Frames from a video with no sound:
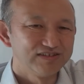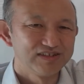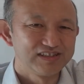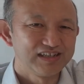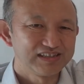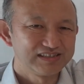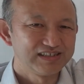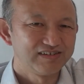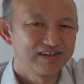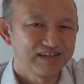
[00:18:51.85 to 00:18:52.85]
この東
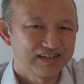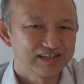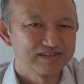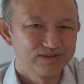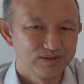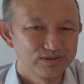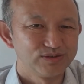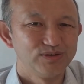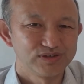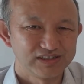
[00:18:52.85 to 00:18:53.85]
側から、その
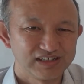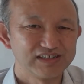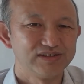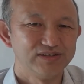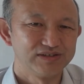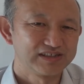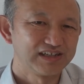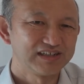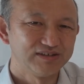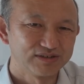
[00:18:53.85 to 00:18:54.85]
ロシアがそれを
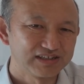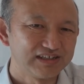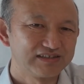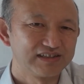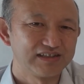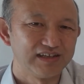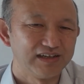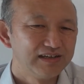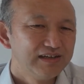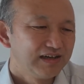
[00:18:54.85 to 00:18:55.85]
力で押さえつけて、